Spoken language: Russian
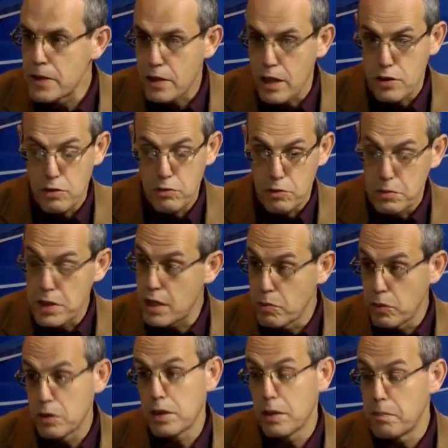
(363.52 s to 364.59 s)
и скажете, вот у меня
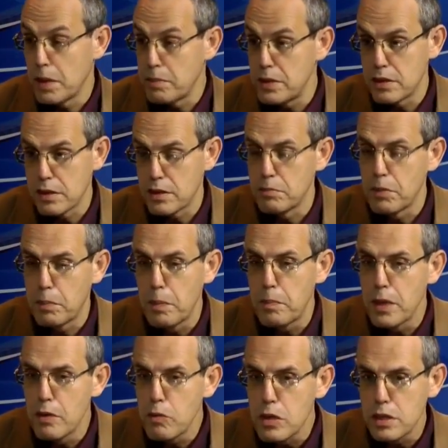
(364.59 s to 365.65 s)
ремонт там по бизнесу, по
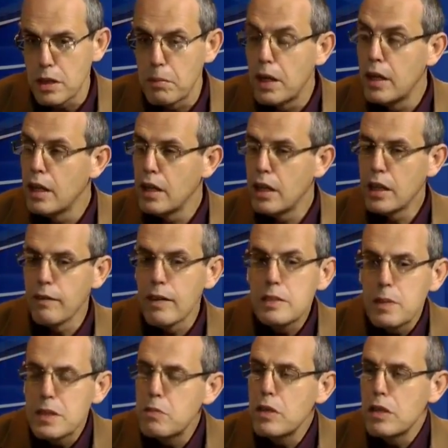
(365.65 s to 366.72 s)
перевозкам, на вас
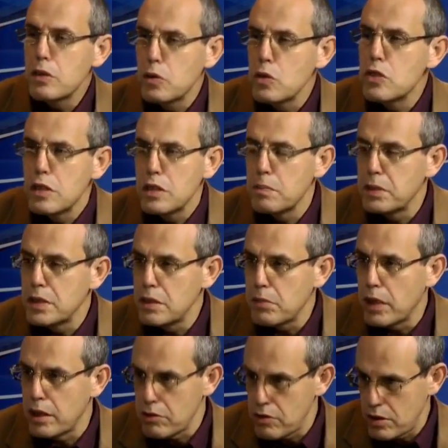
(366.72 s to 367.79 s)
посмотрят тоже
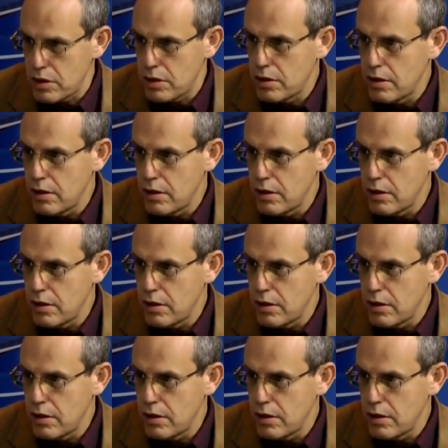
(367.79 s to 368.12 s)
непонимающие.